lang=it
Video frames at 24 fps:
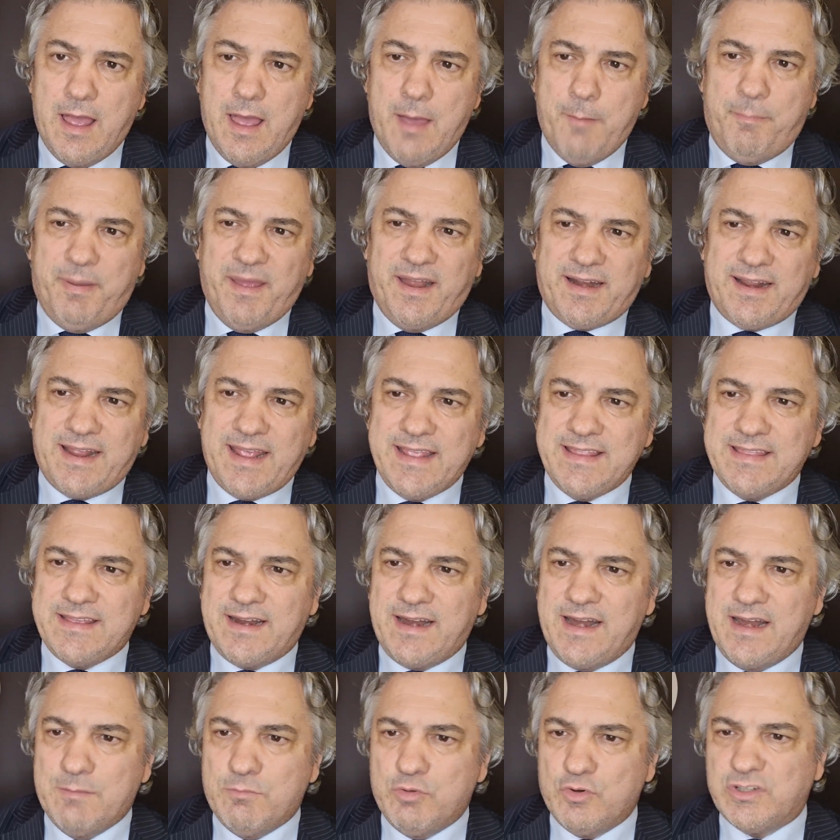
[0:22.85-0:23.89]
Per rendere
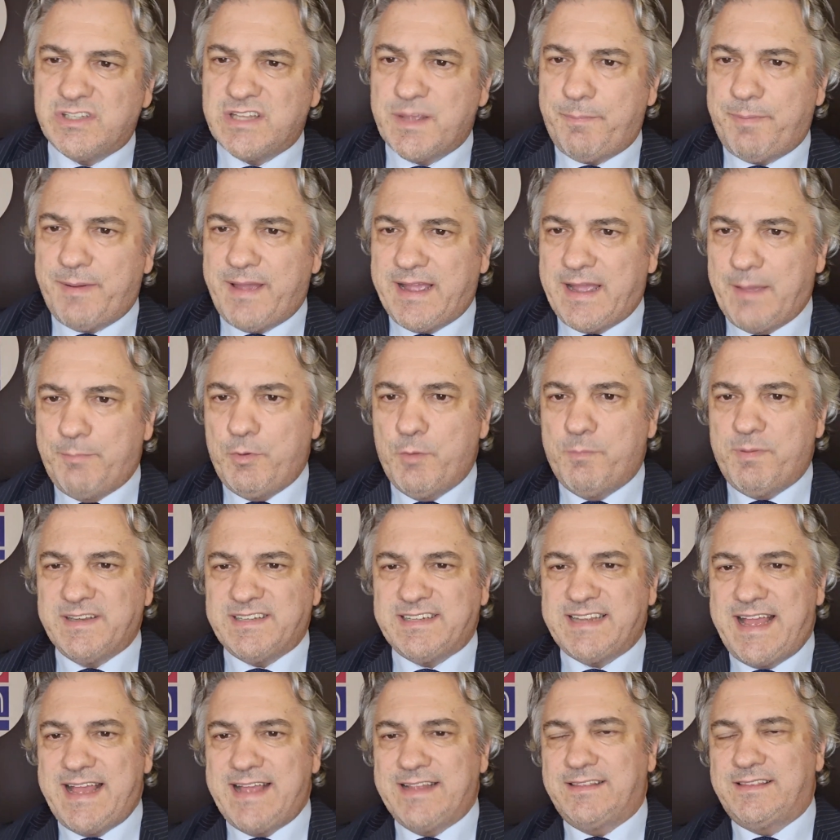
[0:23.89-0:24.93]
le buste paga più
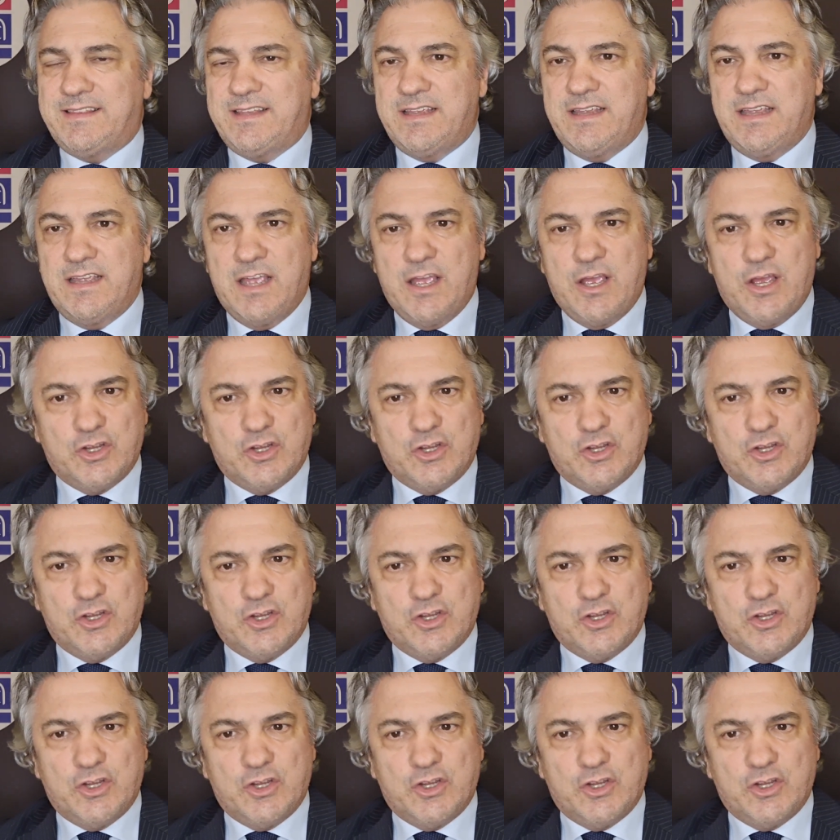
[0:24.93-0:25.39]
pesanti,